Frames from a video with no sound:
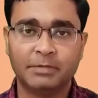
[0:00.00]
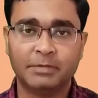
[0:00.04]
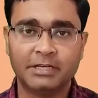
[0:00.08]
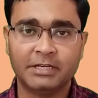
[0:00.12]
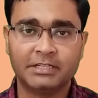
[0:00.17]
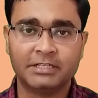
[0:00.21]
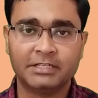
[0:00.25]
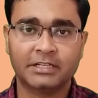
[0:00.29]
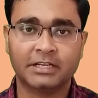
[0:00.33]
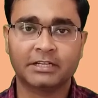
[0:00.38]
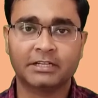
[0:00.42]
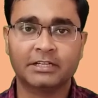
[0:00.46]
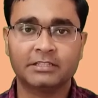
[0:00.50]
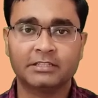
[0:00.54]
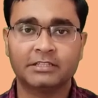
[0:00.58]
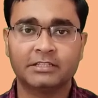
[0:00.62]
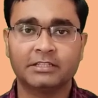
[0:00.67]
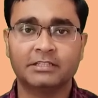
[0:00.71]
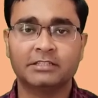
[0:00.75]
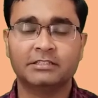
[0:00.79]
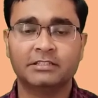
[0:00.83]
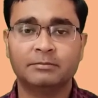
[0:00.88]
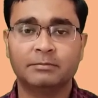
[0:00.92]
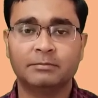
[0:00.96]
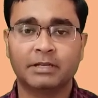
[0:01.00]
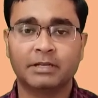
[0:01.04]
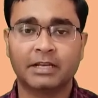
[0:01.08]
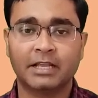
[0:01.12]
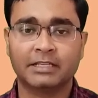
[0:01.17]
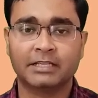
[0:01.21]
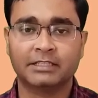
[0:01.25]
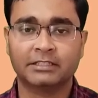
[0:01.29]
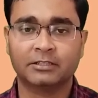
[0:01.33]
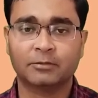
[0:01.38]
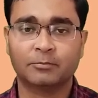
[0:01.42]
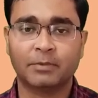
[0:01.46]
बीट करके थीन सीट
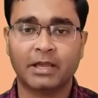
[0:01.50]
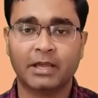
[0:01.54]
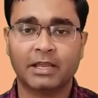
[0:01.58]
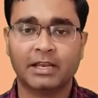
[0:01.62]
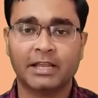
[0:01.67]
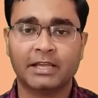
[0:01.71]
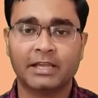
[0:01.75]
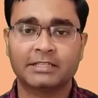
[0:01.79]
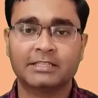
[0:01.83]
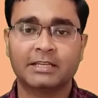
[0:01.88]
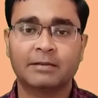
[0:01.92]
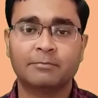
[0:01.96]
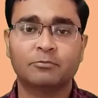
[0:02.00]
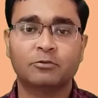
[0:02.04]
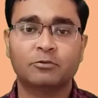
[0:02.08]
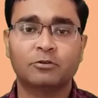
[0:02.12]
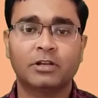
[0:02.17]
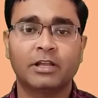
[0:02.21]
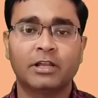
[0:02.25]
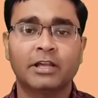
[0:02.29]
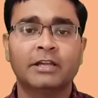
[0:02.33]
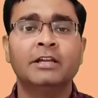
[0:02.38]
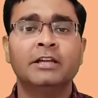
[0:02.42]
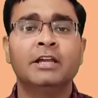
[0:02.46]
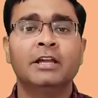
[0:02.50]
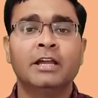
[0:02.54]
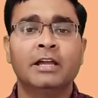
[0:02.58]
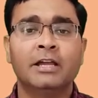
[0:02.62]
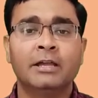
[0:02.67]
बनाया जा सकता है पहला एग्जाम्पल है